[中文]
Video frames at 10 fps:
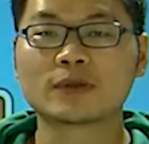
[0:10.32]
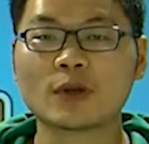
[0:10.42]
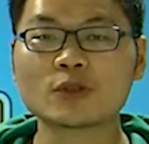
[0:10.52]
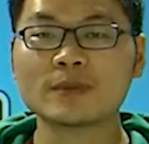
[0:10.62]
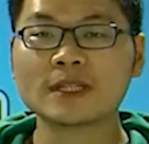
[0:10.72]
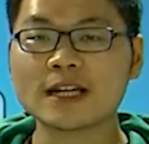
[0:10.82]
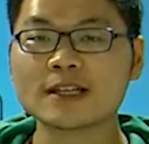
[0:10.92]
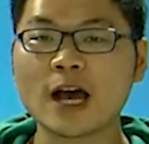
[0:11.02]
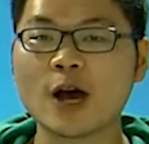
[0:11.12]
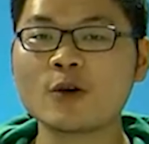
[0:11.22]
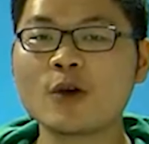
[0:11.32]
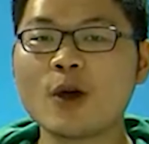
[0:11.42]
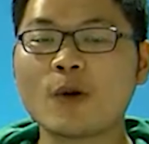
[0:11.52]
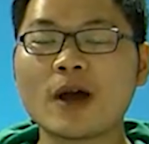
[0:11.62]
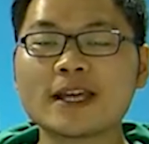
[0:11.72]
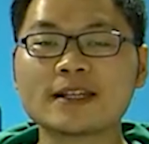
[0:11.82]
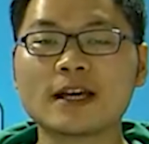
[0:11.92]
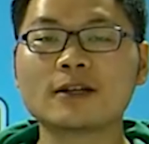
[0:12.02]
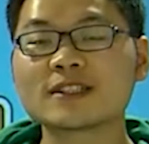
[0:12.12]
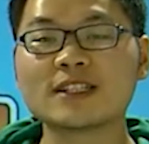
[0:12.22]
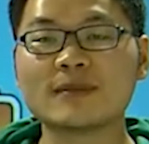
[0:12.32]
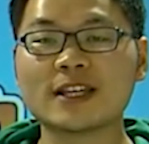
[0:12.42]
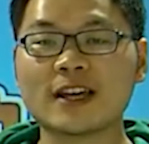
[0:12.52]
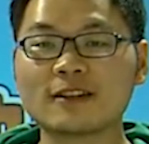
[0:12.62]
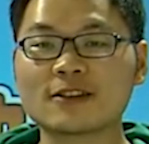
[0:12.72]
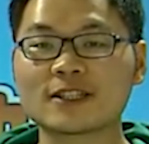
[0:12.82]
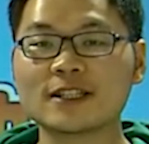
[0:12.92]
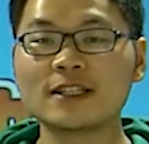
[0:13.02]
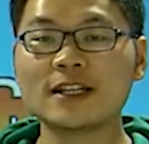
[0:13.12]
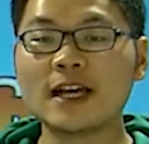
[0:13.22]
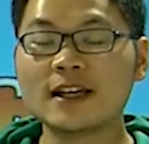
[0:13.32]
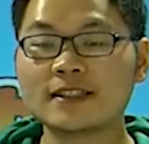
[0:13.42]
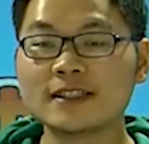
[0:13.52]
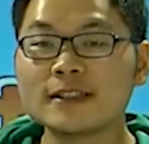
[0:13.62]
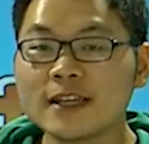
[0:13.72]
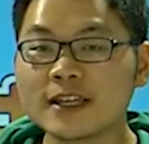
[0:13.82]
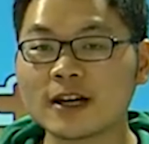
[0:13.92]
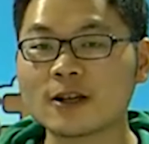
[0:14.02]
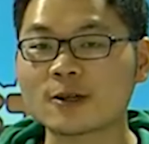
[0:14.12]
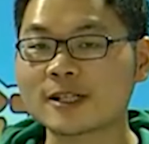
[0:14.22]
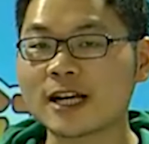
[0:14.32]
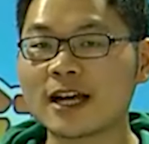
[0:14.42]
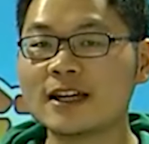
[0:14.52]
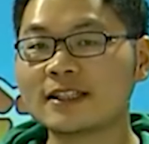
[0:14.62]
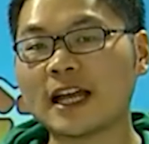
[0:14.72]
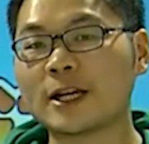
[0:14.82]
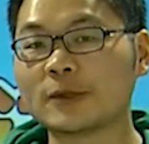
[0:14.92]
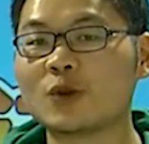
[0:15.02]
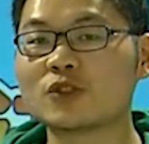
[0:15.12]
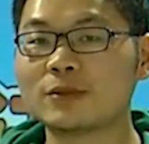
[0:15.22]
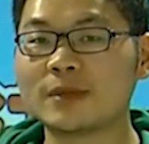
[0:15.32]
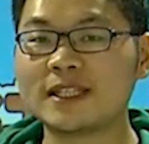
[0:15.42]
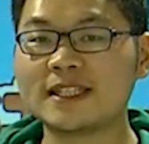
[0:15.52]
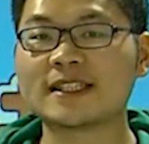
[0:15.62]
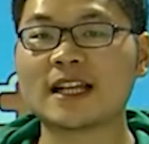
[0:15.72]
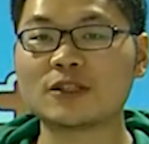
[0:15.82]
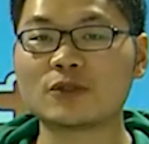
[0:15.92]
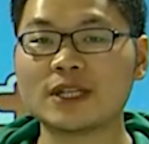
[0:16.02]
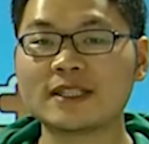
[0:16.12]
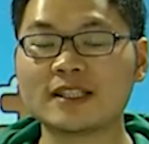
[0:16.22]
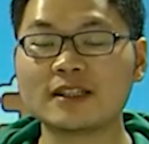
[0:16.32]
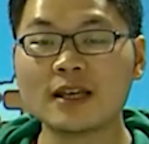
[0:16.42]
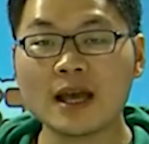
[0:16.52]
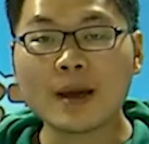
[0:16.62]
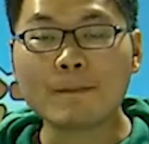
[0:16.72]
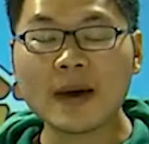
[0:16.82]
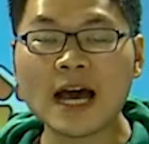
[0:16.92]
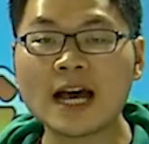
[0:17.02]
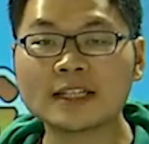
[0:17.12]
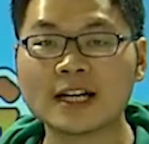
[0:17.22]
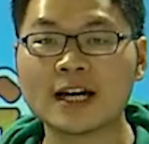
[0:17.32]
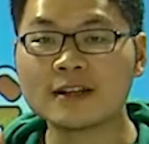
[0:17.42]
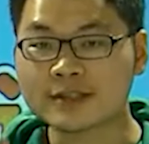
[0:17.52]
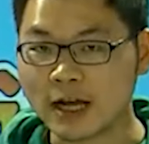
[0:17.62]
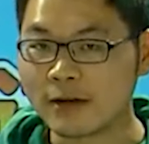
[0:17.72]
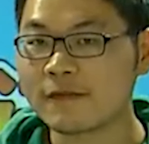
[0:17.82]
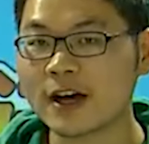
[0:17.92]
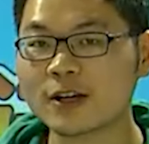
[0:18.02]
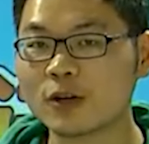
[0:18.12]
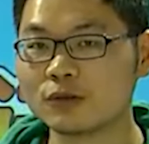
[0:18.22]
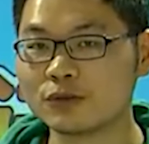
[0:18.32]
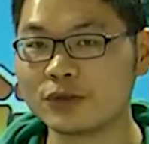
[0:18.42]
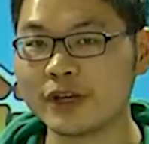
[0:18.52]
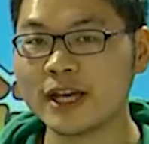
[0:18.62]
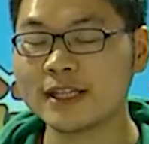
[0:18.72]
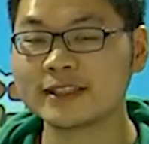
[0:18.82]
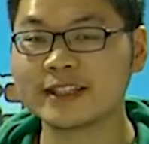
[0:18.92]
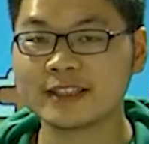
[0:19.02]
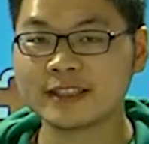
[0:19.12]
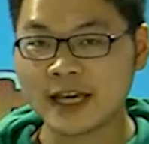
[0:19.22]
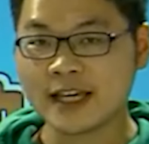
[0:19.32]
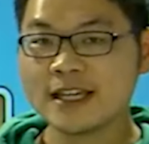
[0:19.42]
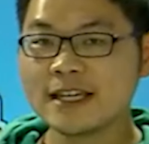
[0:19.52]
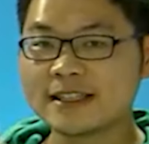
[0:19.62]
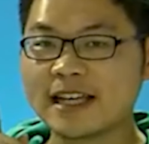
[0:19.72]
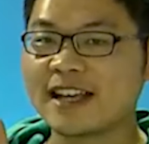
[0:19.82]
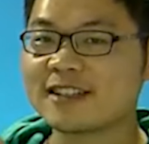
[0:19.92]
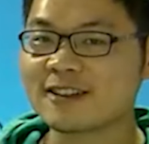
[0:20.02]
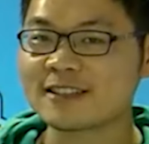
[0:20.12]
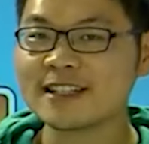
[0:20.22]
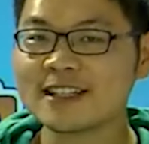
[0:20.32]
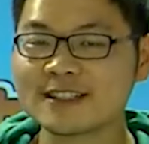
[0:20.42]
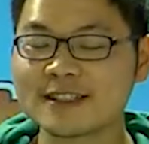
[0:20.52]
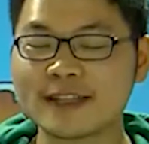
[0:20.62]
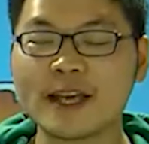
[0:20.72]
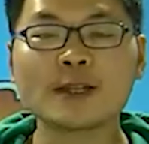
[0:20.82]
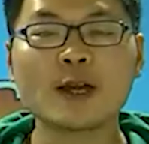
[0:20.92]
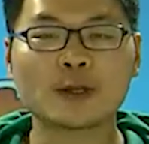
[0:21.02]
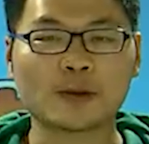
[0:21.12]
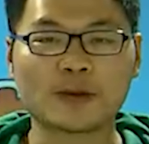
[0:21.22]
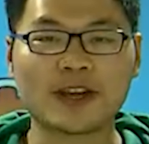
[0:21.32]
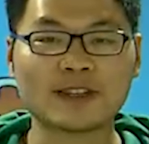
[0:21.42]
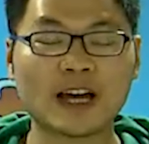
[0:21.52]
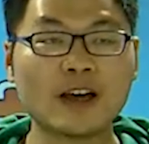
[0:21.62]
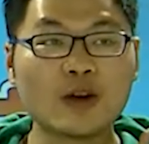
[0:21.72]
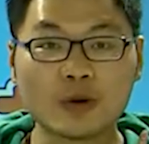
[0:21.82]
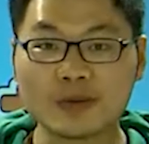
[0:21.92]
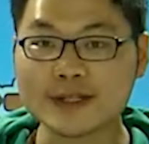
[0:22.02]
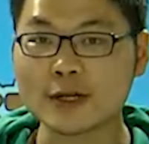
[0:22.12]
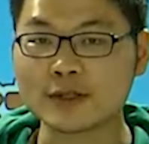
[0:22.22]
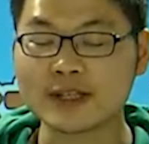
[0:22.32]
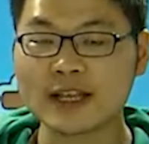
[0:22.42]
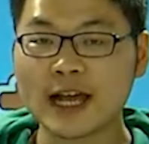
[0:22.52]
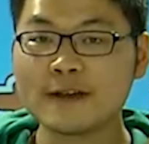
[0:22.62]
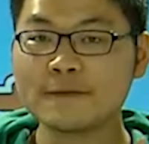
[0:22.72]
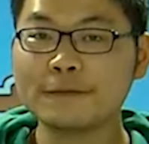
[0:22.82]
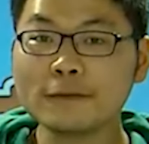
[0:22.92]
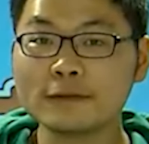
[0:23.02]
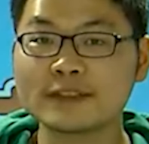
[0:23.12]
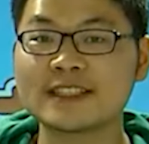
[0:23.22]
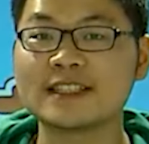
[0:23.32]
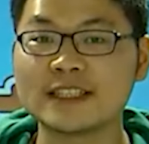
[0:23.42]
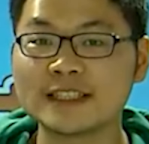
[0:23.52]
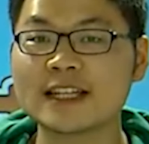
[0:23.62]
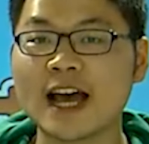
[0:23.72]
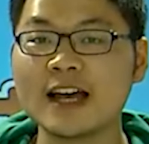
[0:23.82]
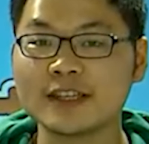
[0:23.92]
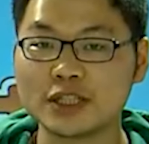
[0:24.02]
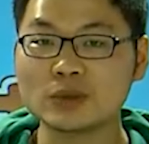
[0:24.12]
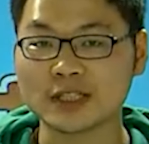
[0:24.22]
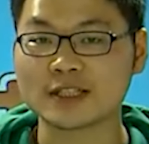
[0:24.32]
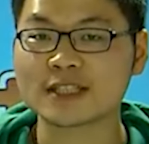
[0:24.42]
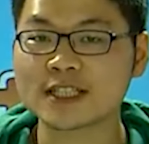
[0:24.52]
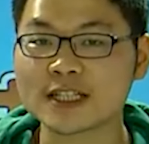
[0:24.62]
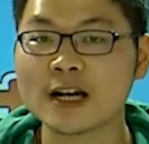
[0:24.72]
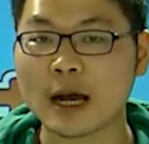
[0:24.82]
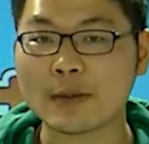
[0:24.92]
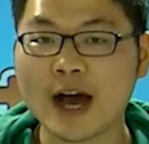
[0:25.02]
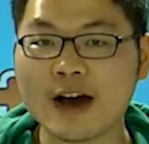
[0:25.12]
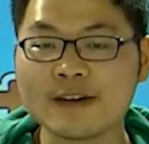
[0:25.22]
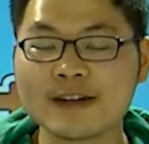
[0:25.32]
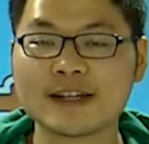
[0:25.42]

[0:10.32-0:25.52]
同学们，大家好，我是你们的杨老师。今天杨老师啊，带领同学们一起来学习八的乘法口诀。哎，在上新课之前，同样的，我们首先来复习一下以往的知识，好不好？